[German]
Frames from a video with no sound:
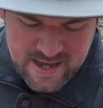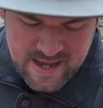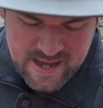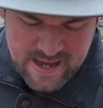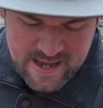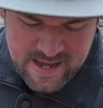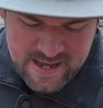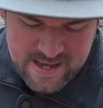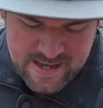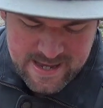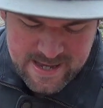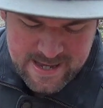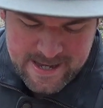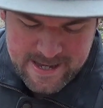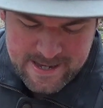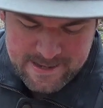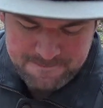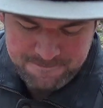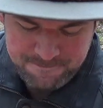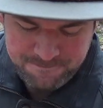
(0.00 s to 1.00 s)

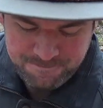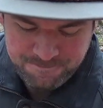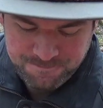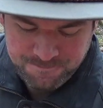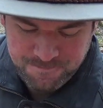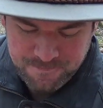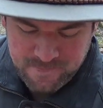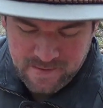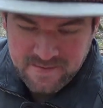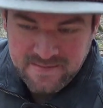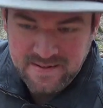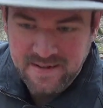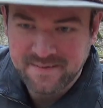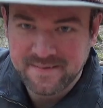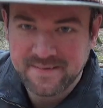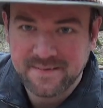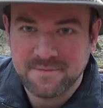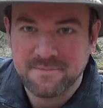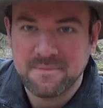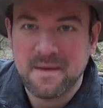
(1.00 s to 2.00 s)
Äh,
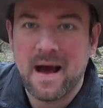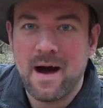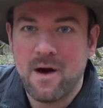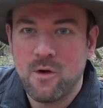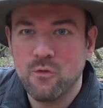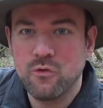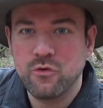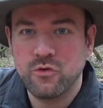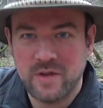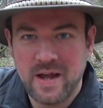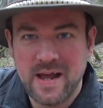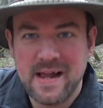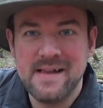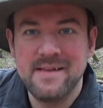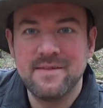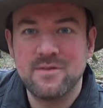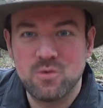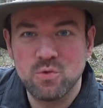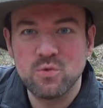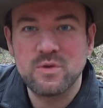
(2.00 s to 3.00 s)
das
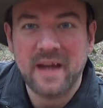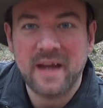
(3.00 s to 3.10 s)
aufstellen zu